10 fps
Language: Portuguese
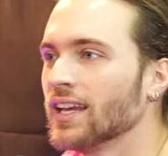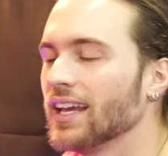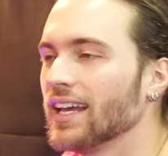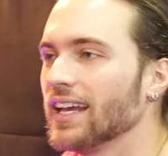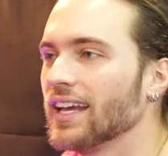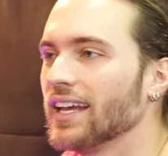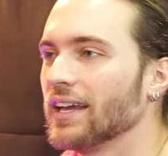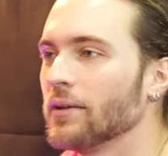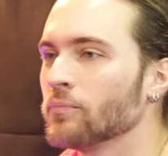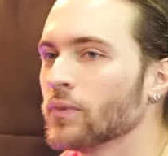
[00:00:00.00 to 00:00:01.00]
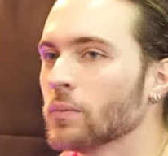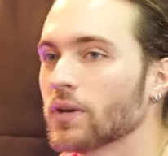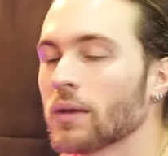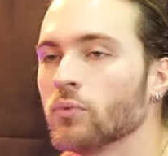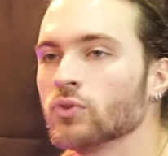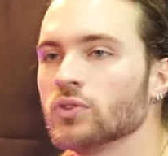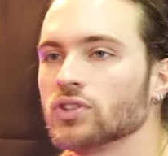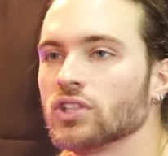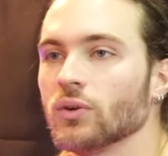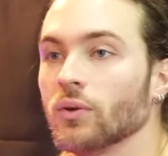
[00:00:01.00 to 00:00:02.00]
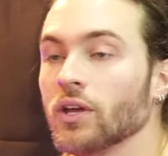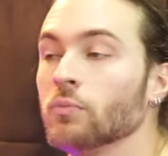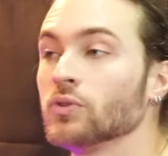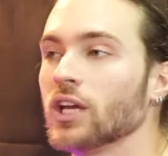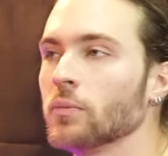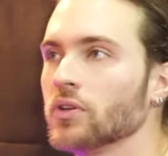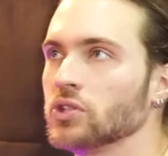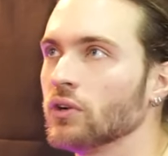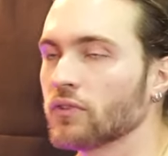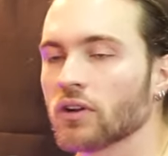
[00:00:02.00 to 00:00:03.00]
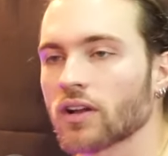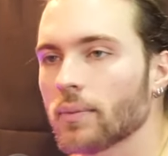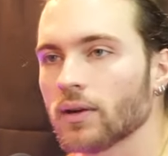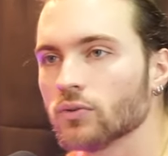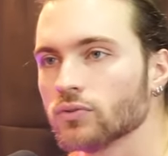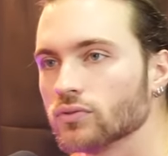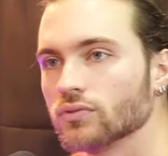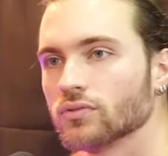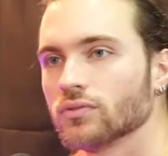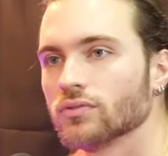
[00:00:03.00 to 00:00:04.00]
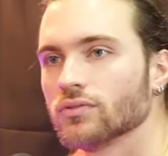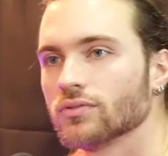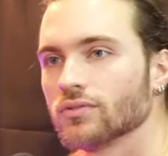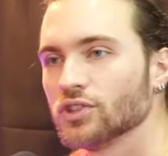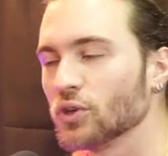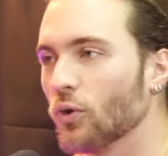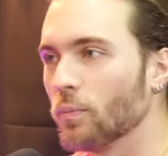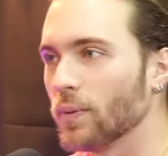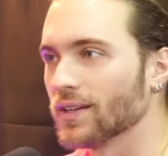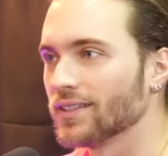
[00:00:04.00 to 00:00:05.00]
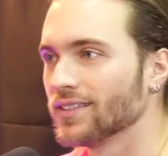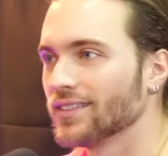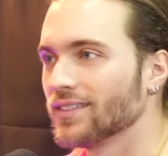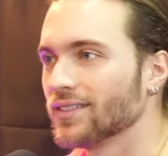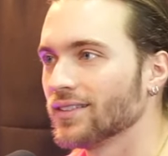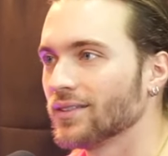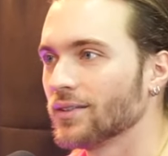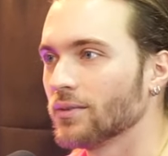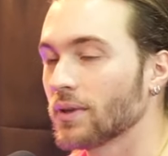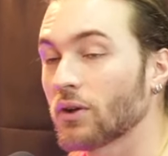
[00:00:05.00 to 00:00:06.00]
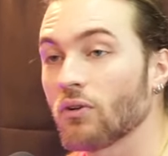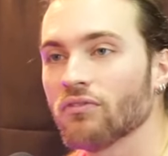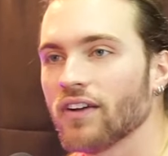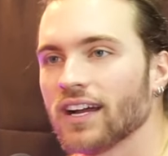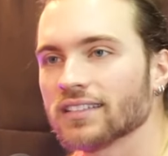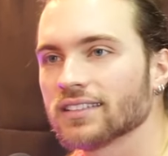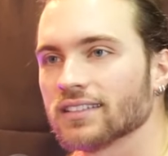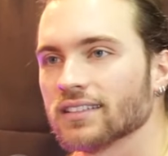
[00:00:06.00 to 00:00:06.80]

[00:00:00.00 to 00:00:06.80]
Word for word: É... Porque muda o estilo. Eu mudei o meu estilo ficando cabeludo uhum. de roupa. Uhum. Porque conversa.